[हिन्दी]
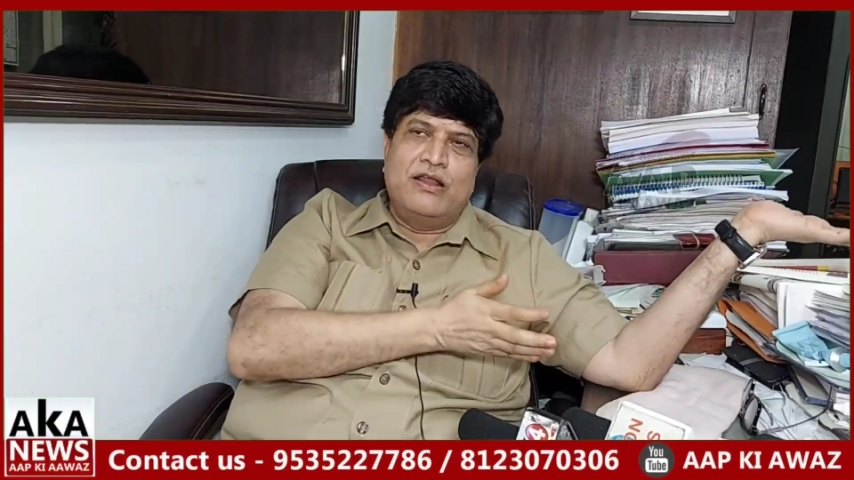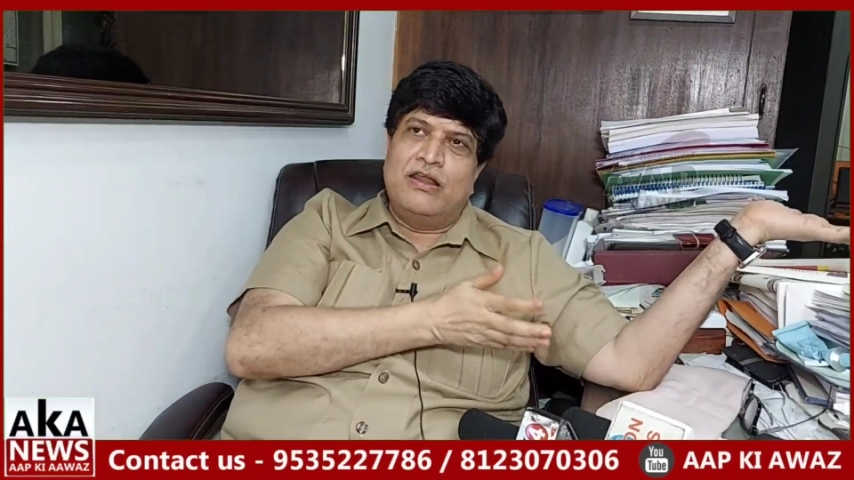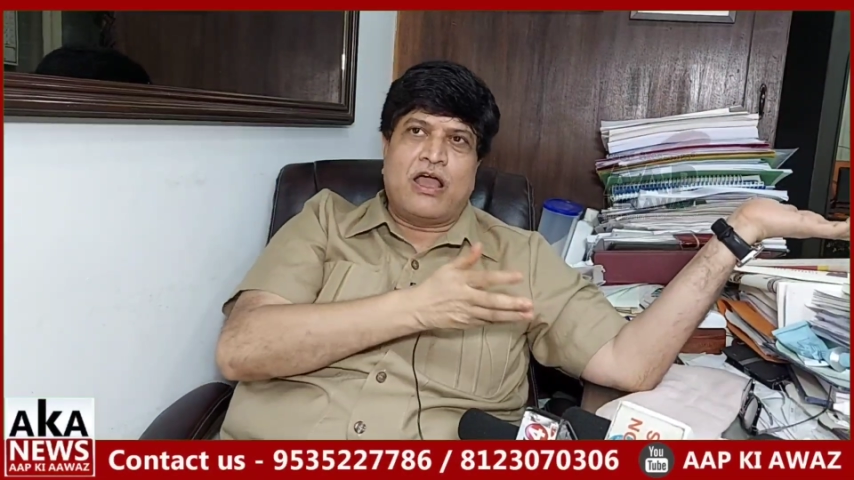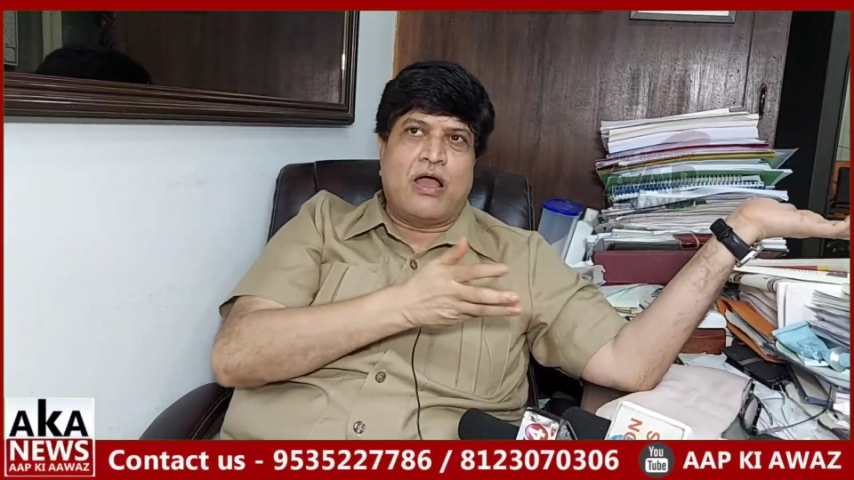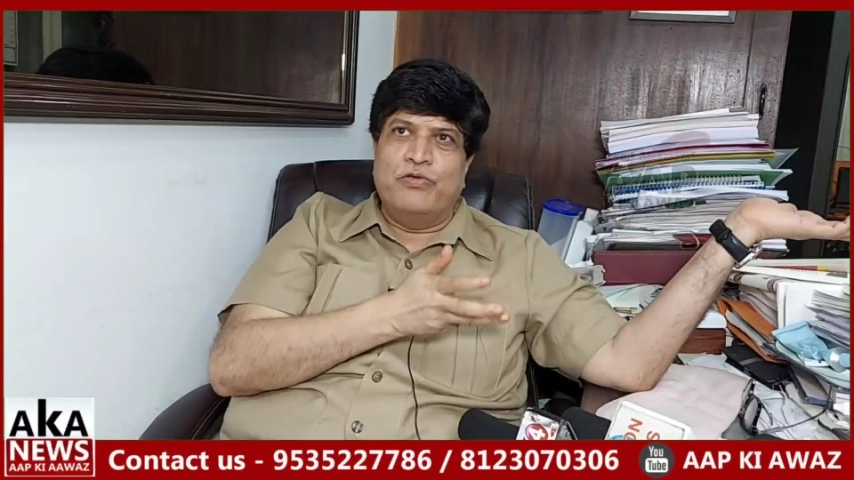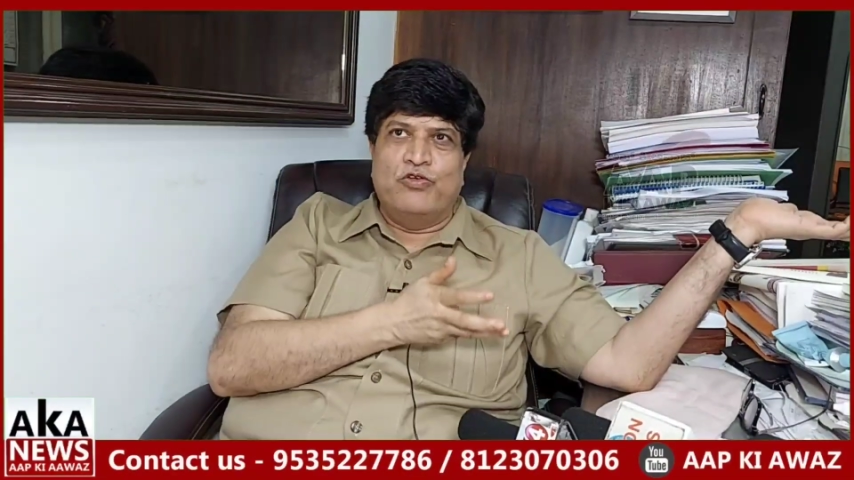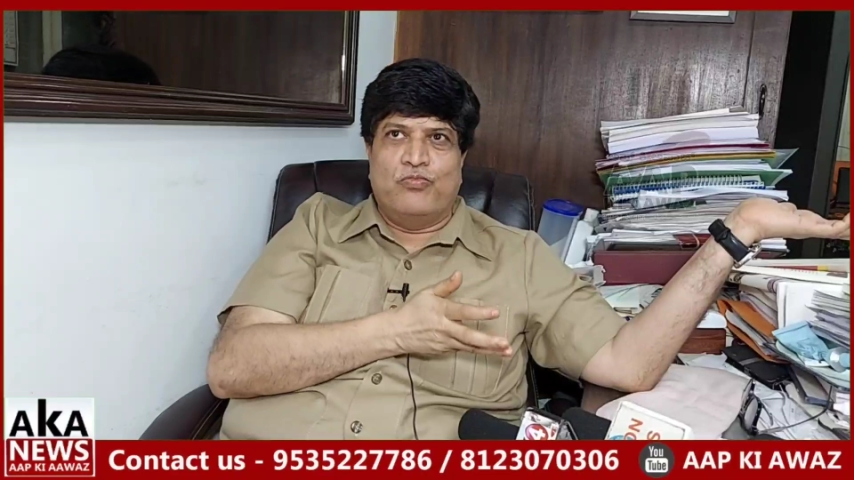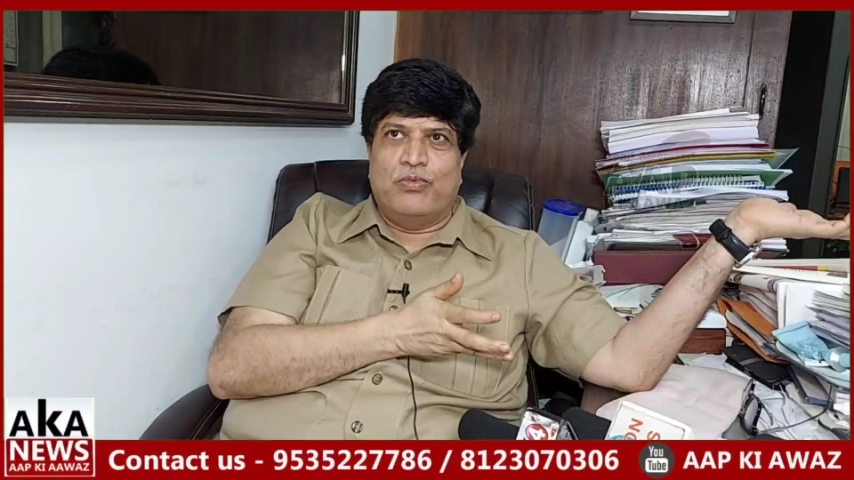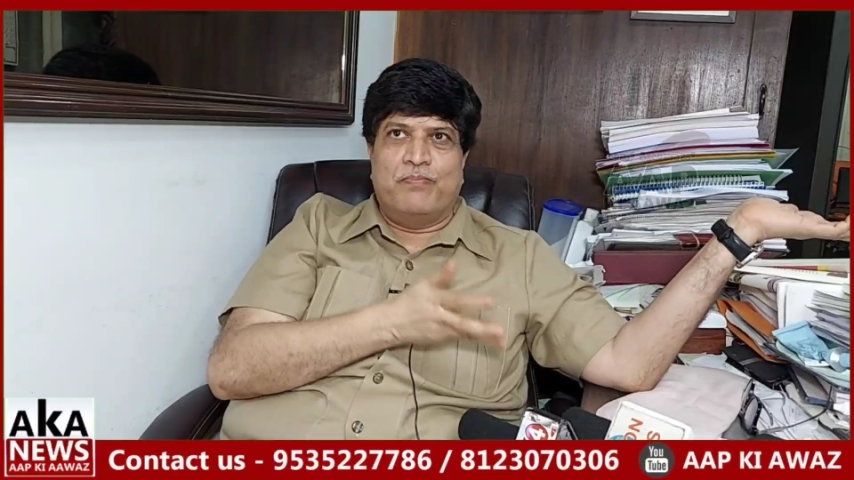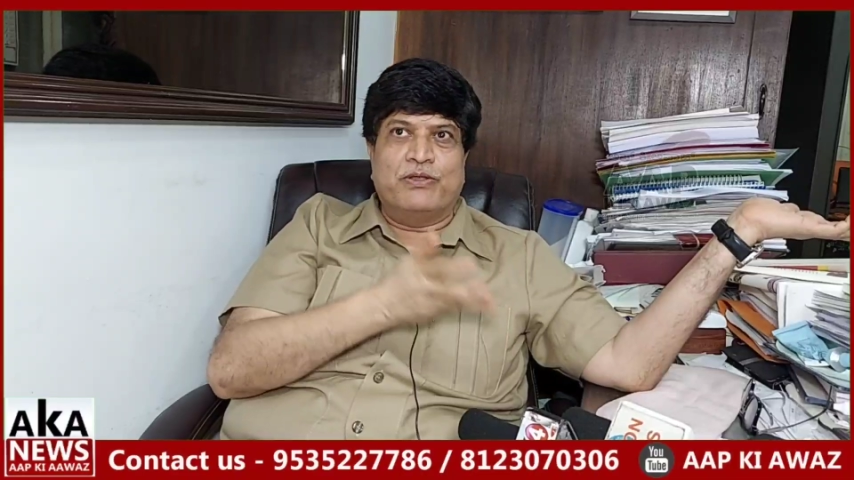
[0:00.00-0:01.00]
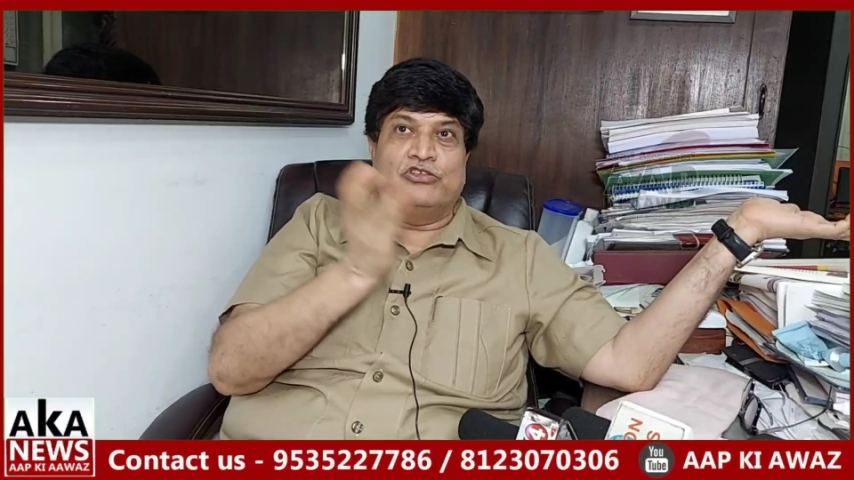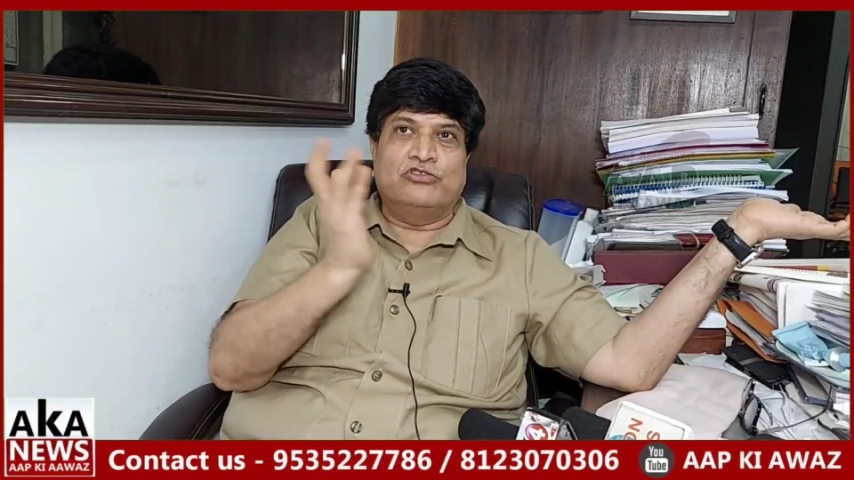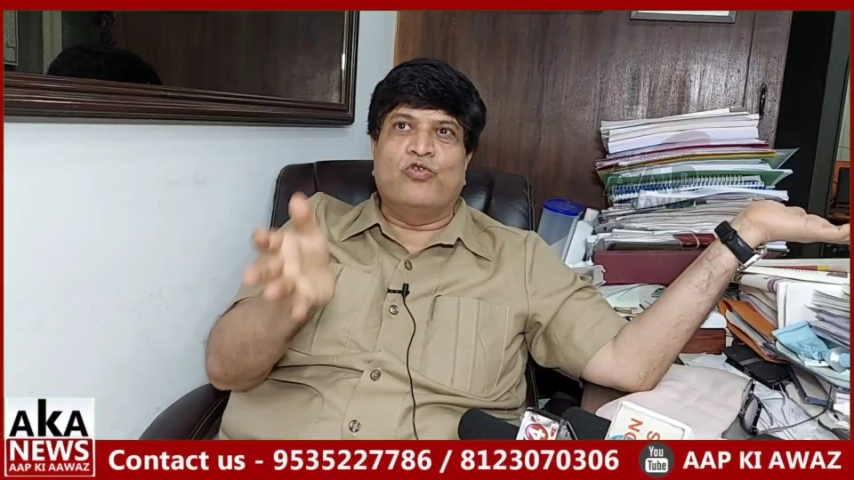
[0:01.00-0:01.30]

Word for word: लिखा भी हूँ मैं पच्चीस